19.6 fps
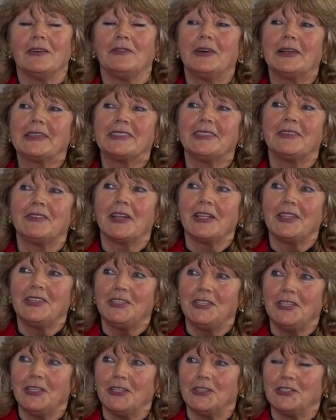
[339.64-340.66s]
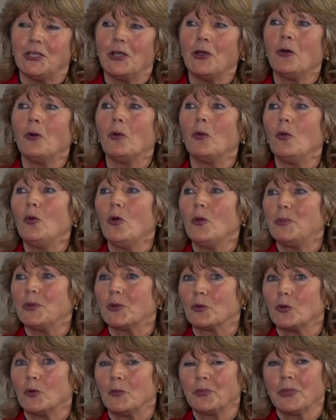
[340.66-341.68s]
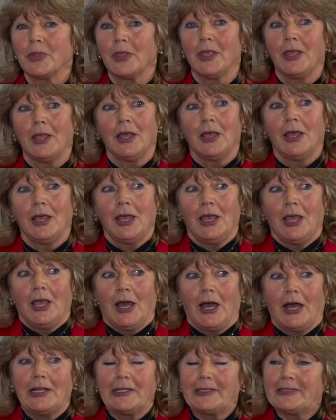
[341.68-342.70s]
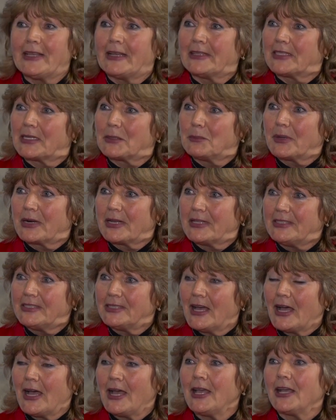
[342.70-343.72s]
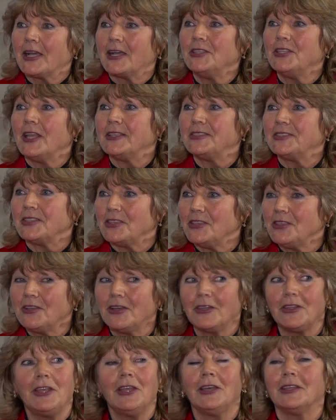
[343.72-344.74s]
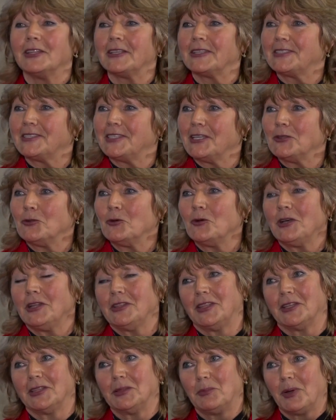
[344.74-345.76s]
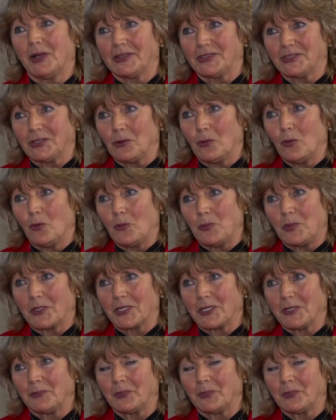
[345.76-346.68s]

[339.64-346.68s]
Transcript: возвратить оперу Александр Бородина, князь Игорь на сцену Донбасс оперы.